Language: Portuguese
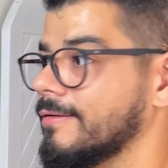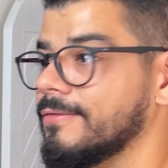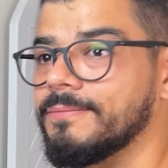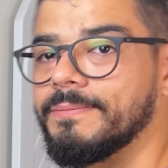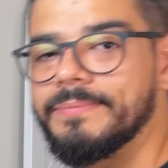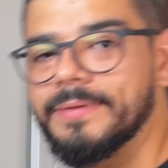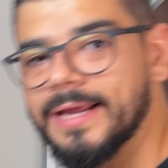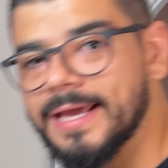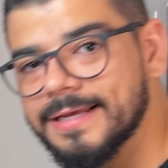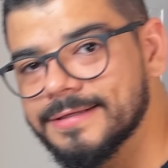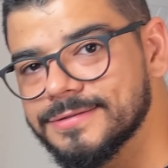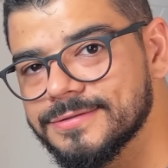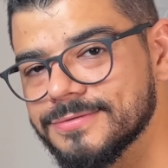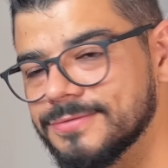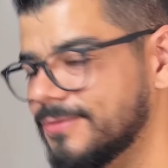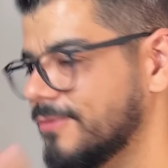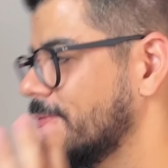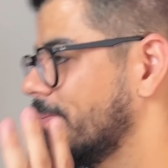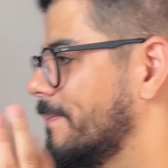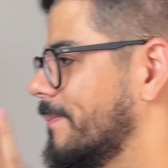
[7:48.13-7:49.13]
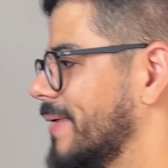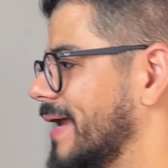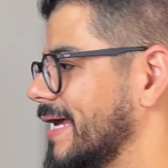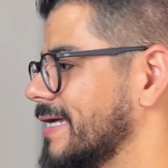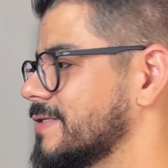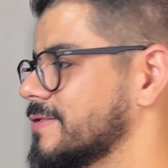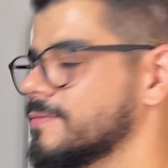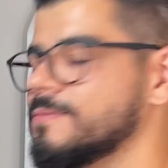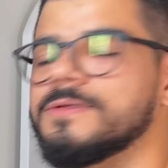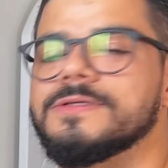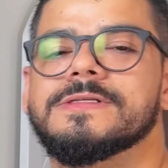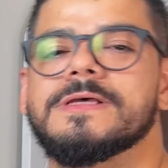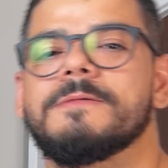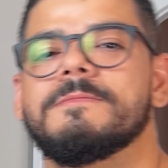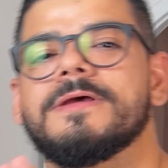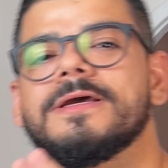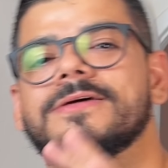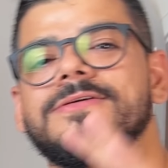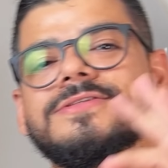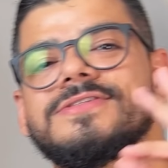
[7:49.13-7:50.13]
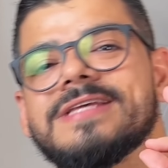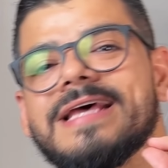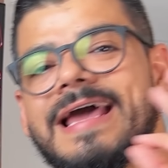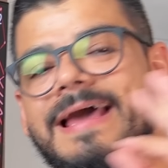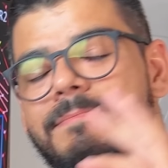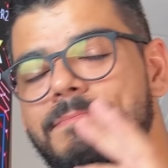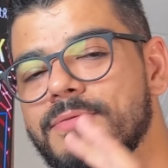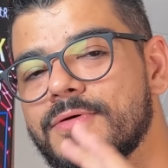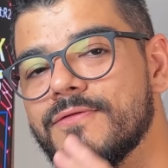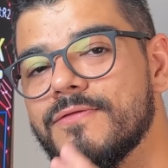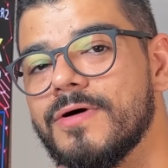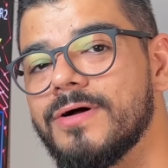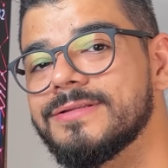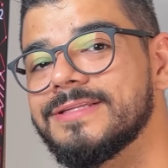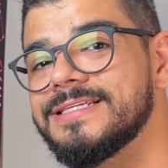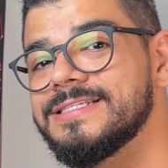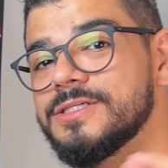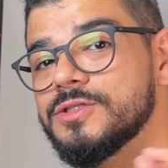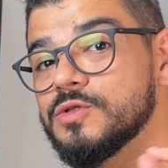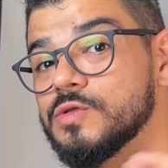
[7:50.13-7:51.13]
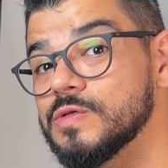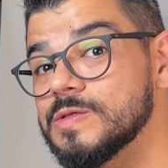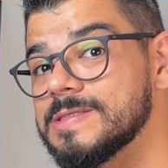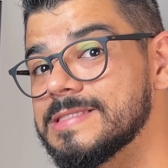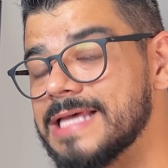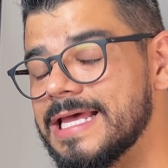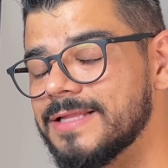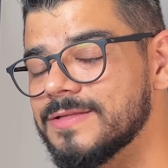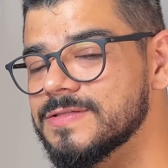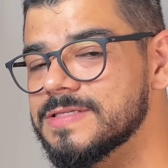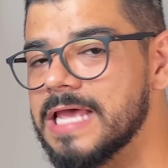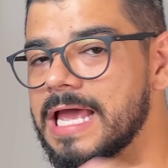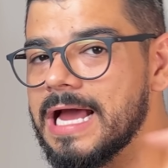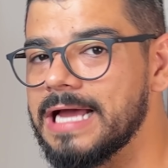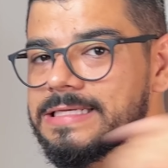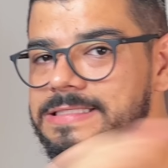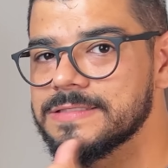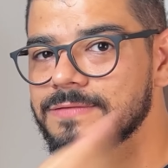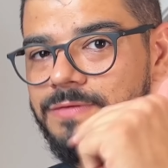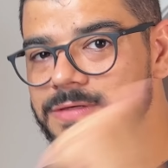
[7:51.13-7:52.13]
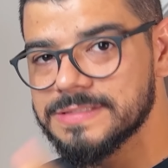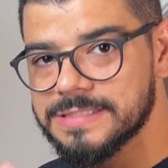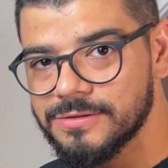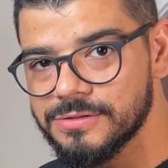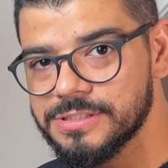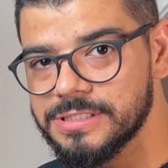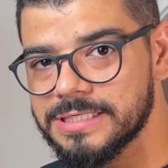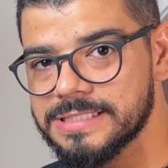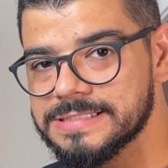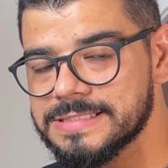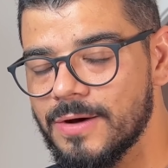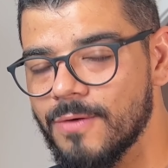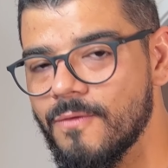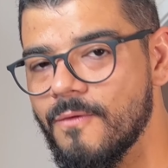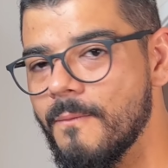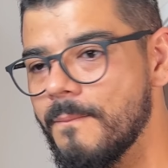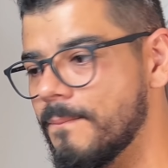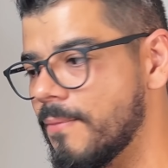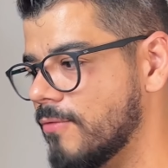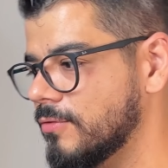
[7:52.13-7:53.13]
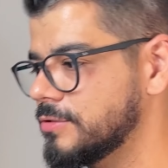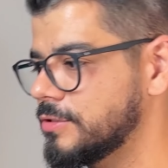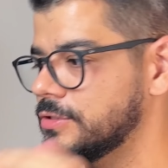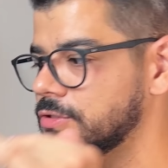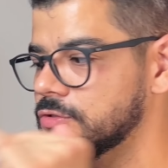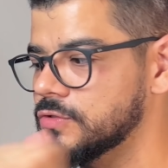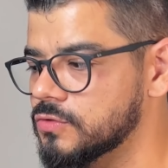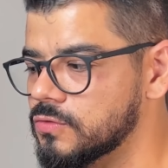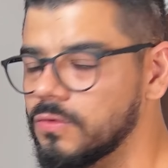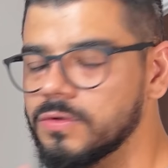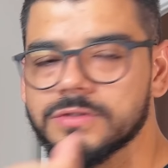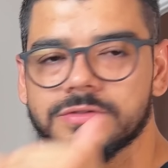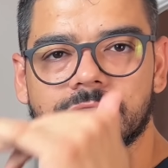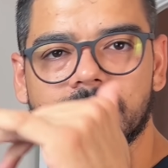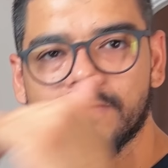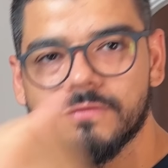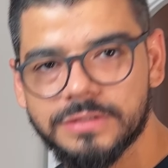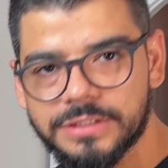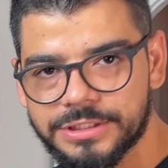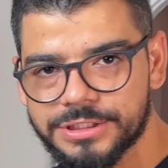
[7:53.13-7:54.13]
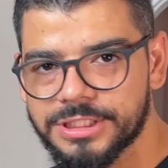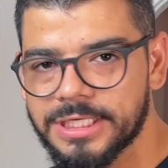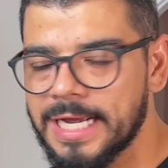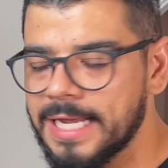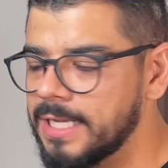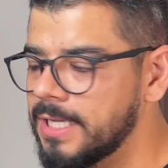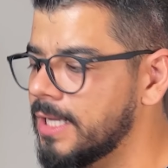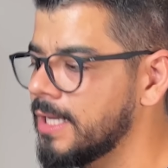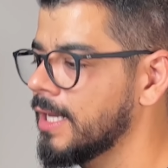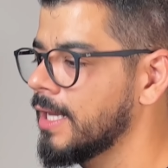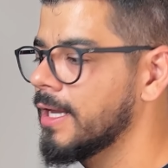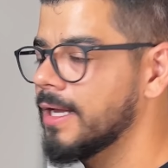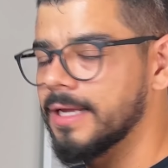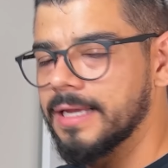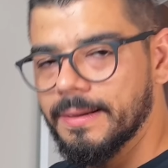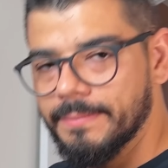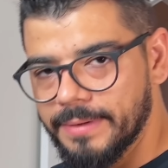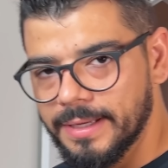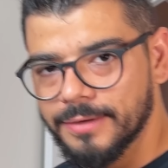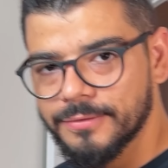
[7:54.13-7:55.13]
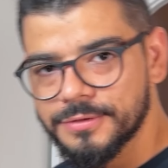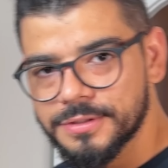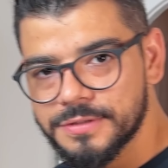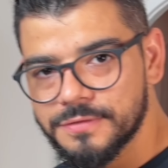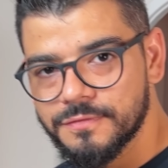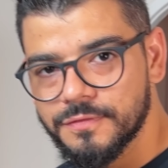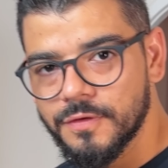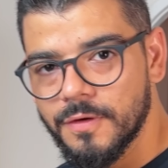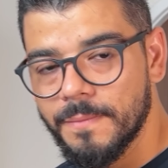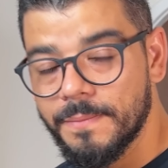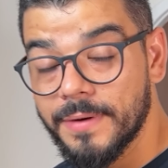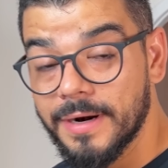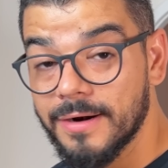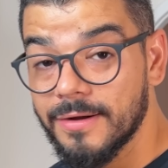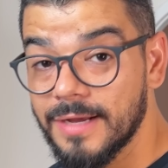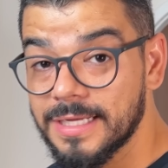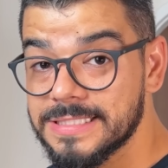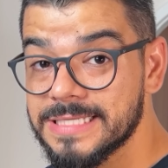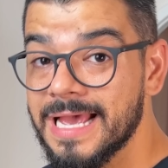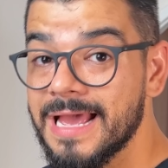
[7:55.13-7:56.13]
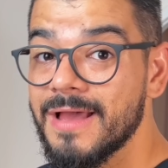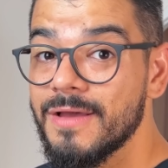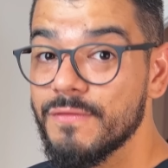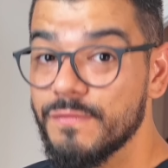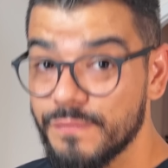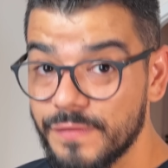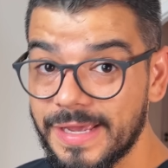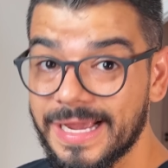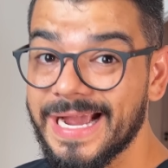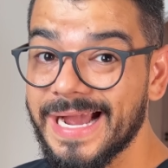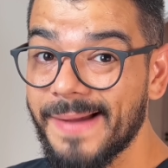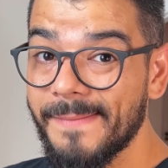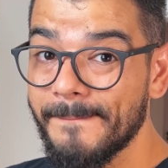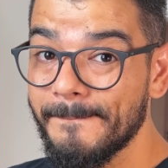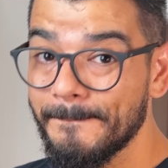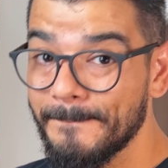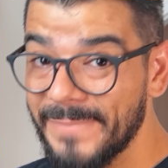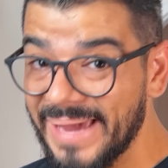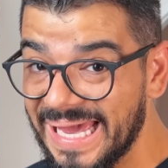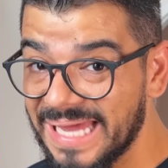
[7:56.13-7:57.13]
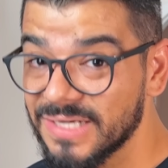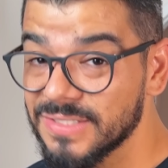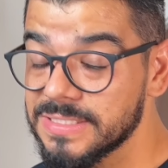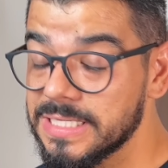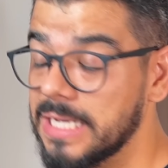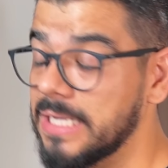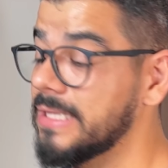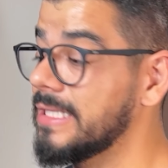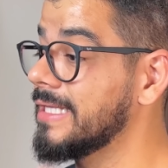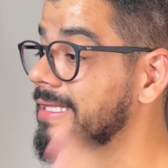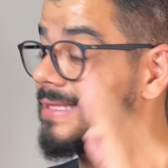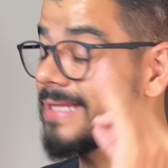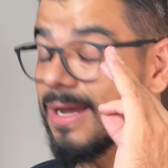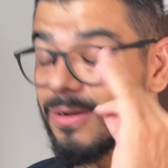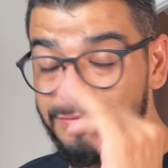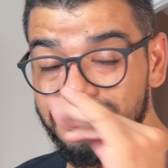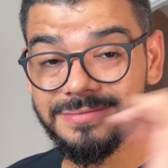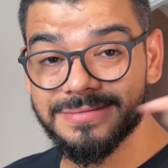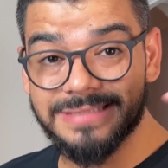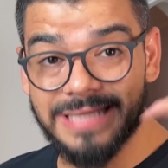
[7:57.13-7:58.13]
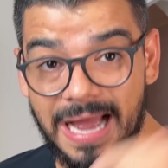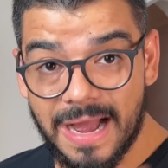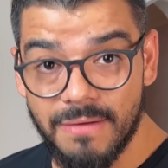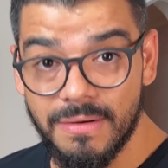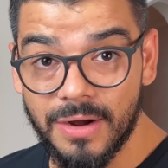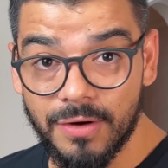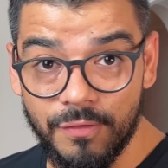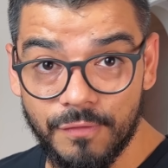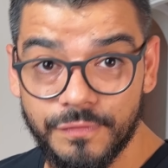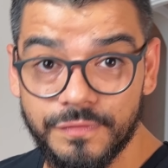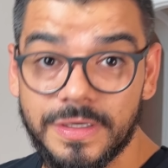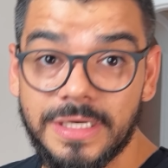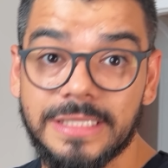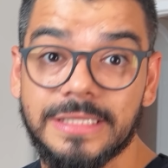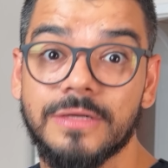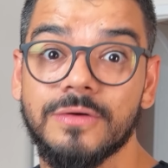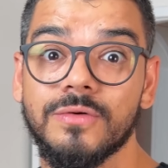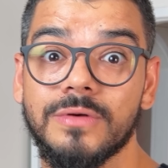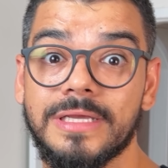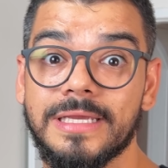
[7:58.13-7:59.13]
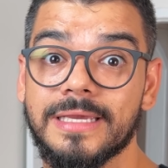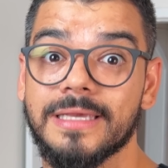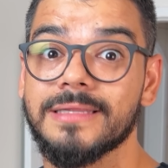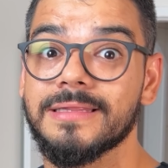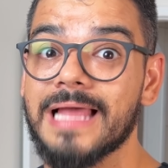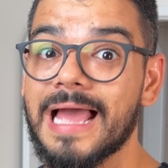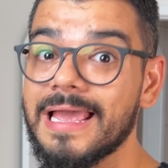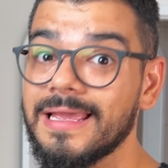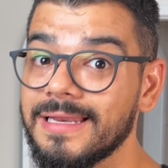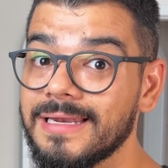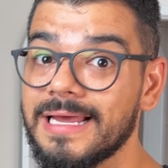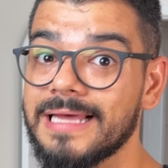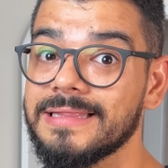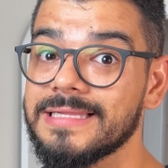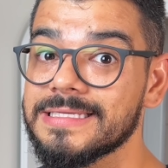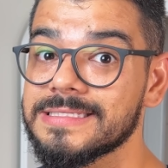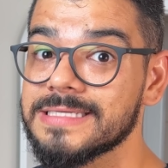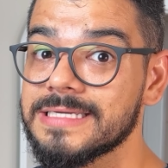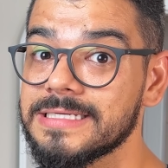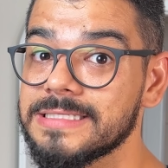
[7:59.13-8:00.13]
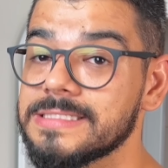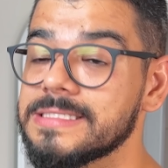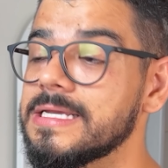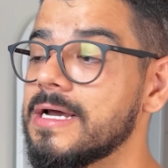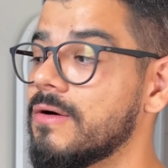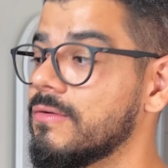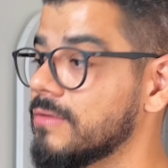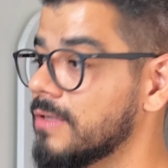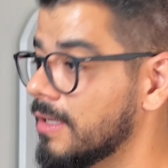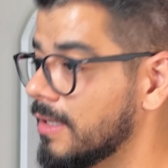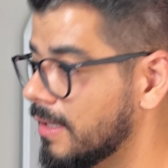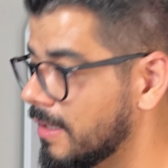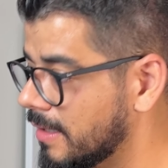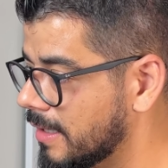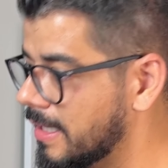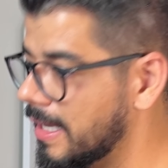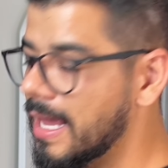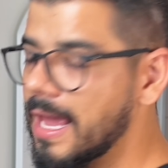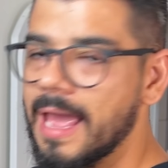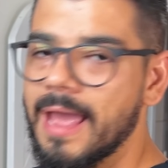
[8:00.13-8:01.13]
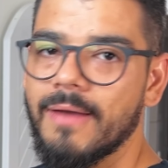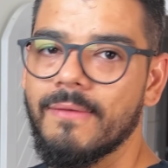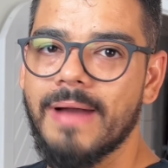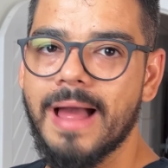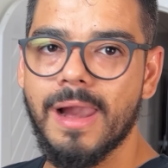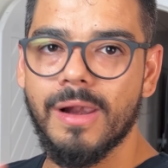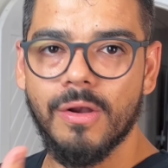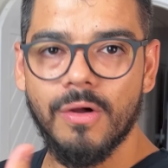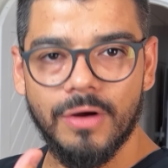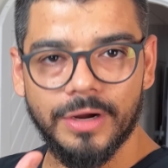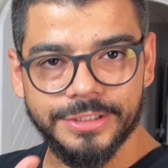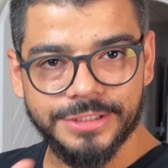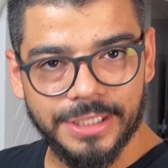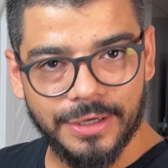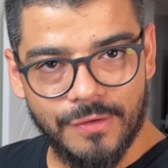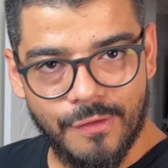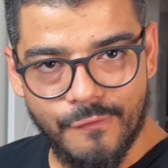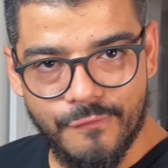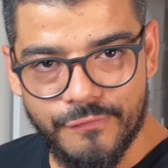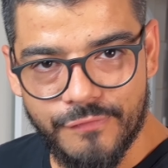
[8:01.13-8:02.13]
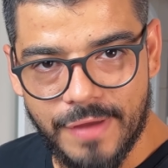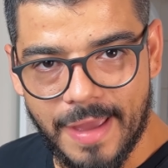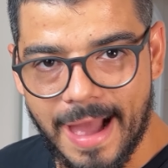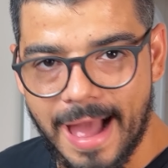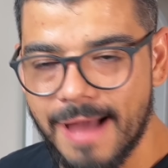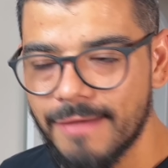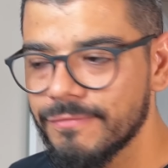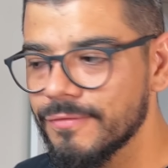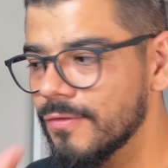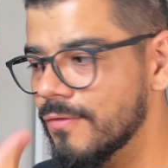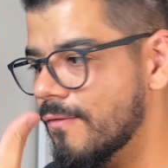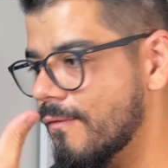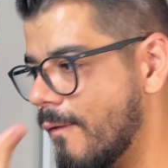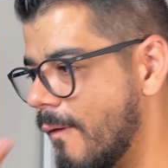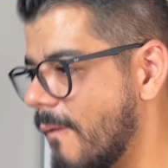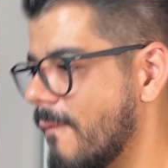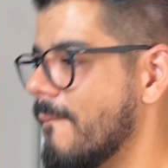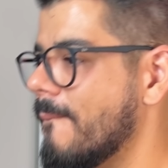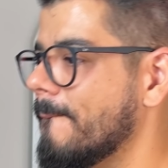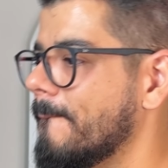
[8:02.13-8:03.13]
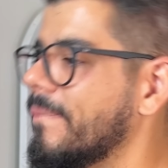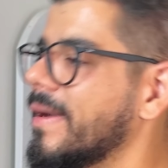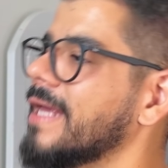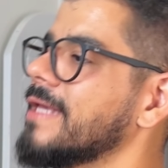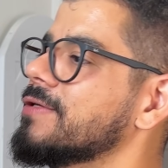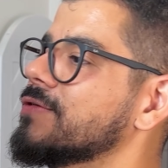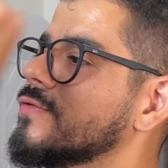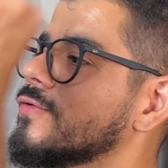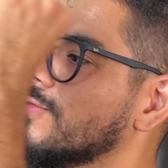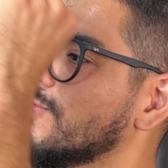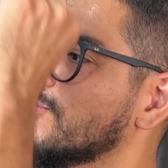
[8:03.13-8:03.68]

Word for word: o preço? O preço, meus amigos, é por volta de 200 reais. Se você utilizar o cupom de desconto que eu vou deixar aí, que a Bem Good enviou para nós, fica menos ainda. Então, dá uma conferida no link que está aí na descrição, que é uma loja confiável com um preço